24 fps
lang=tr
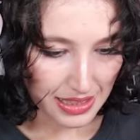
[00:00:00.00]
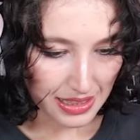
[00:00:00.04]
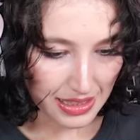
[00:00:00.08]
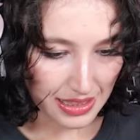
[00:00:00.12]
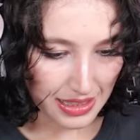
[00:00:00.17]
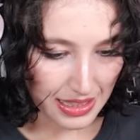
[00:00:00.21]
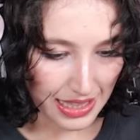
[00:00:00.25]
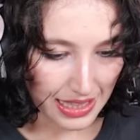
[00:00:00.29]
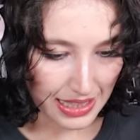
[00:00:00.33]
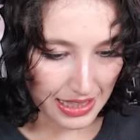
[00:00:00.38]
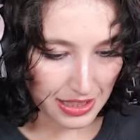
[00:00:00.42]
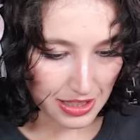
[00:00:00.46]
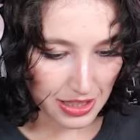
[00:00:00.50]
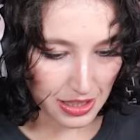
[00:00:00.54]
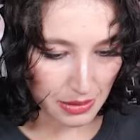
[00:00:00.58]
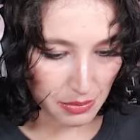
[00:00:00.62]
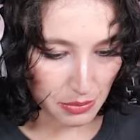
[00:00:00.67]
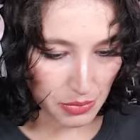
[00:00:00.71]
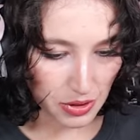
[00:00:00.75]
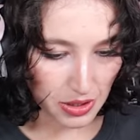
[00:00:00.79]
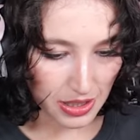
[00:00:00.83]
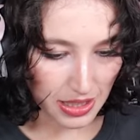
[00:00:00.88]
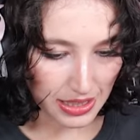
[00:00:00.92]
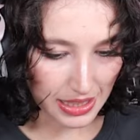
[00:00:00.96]

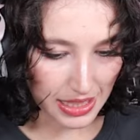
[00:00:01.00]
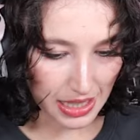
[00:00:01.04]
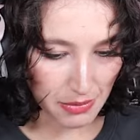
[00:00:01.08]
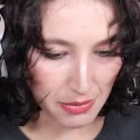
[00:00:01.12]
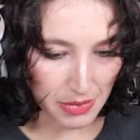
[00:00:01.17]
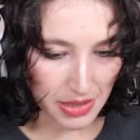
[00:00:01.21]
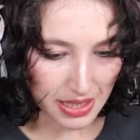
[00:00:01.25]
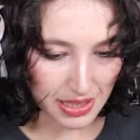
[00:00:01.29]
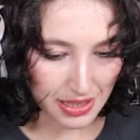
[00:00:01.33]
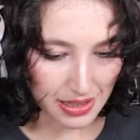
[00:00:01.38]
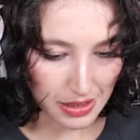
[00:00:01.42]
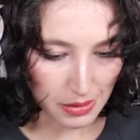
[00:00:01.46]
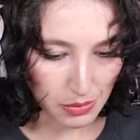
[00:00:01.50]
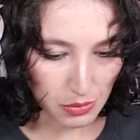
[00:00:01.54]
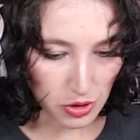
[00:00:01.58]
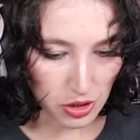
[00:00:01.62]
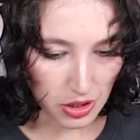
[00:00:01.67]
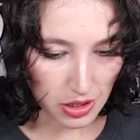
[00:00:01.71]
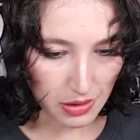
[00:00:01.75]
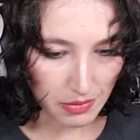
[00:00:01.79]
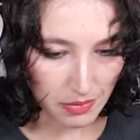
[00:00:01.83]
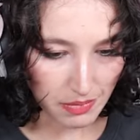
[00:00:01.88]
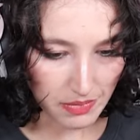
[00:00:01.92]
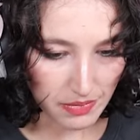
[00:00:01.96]
Granny'ciğim buradan gelmezsen değil mi
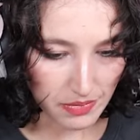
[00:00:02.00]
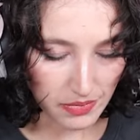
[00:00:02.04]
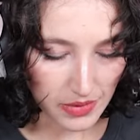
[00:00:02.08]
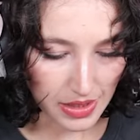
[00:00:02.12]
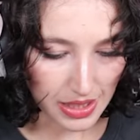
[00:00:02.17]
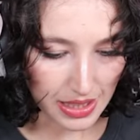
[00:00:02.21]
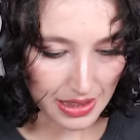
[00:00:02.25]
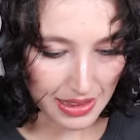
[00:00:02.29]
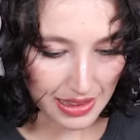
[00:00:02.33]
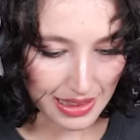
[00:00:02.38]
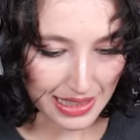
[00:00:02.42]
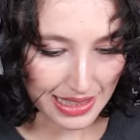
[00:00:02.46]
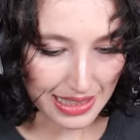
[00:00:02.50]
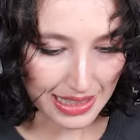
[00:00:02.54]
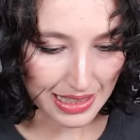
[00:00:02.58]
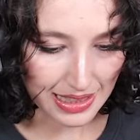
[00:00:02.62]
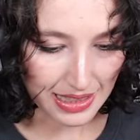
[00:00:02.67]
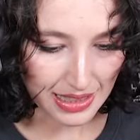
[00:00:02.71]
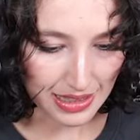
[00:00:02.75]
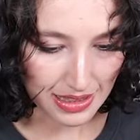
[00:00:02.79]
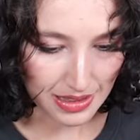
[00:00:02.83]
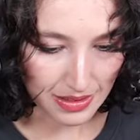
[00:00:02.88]
canım? Kitle.